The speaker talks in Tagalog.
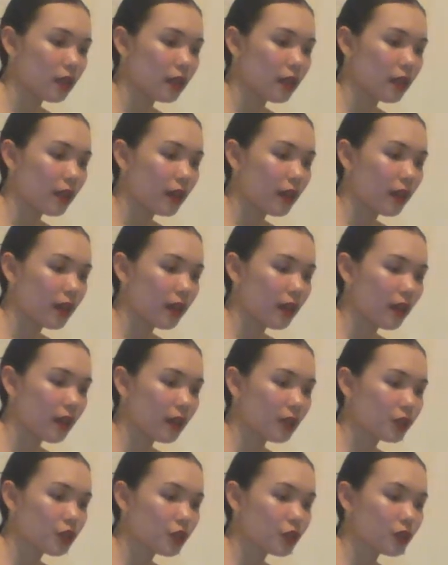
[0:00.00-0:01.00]

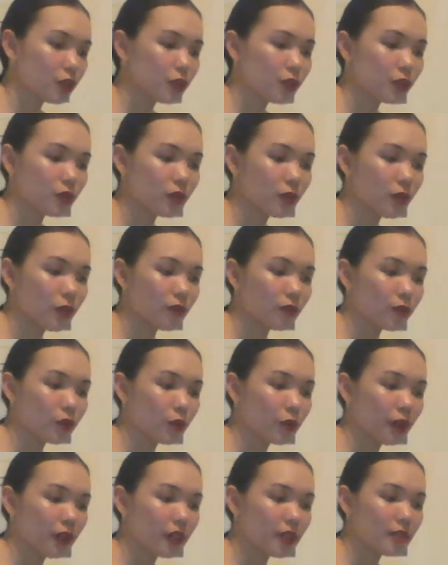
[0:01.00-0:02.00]
Then, shh, of
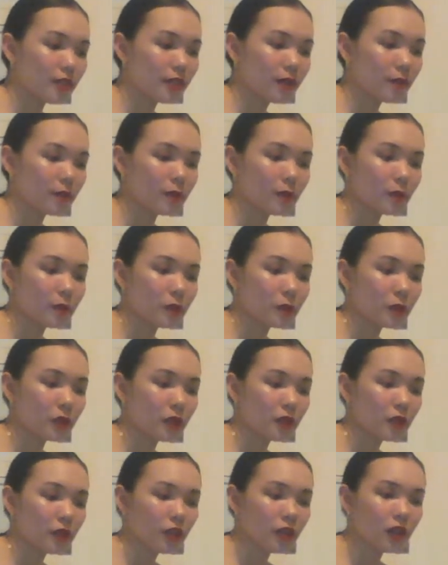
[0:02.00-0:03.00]
course, ang
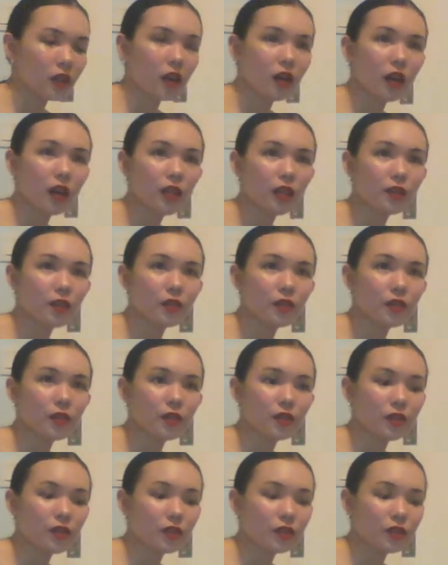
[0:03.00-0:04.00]
paborito ni
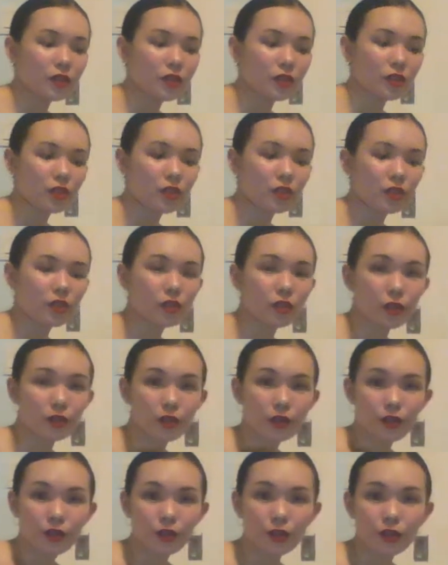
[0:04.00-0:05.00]
Carlo,
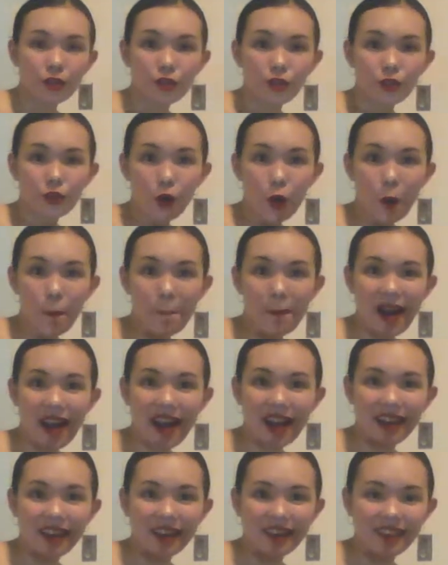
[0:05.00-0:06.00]

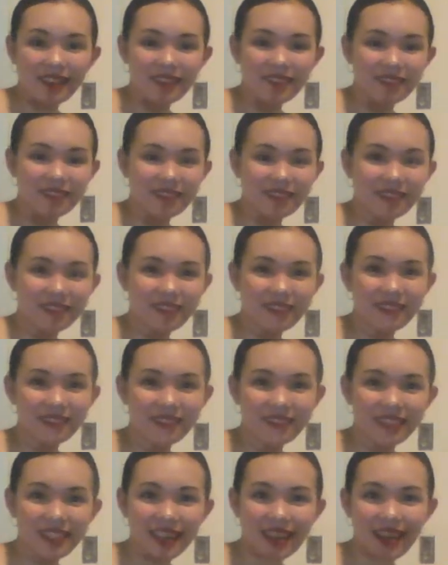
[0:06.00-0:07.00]
siomay.
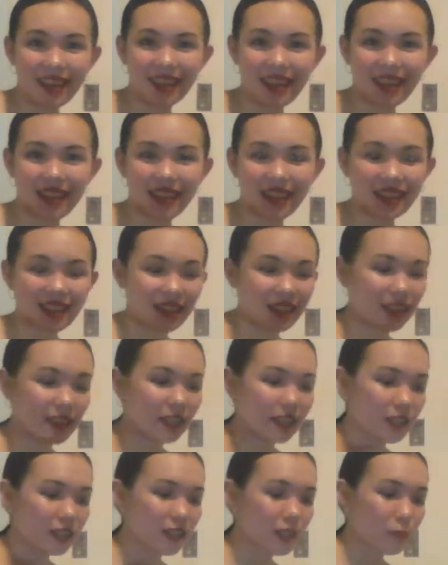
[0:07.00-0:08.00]
Tada!
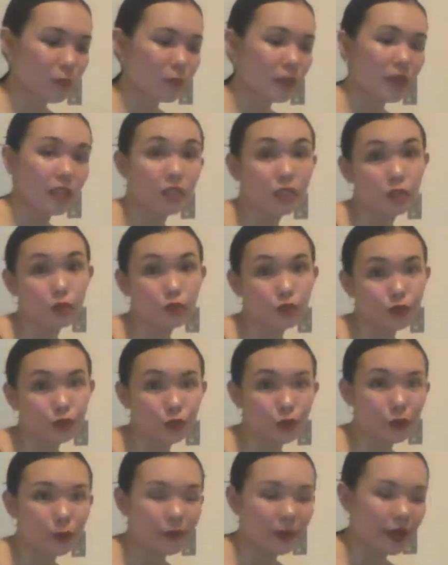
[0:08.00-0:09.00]
Dinamihan niya yung
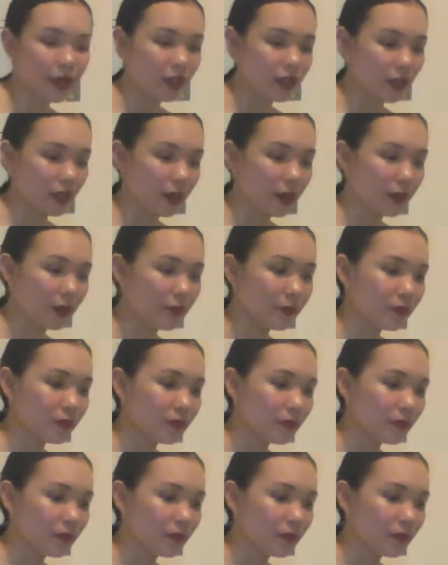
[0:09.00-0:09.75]
siomay niya.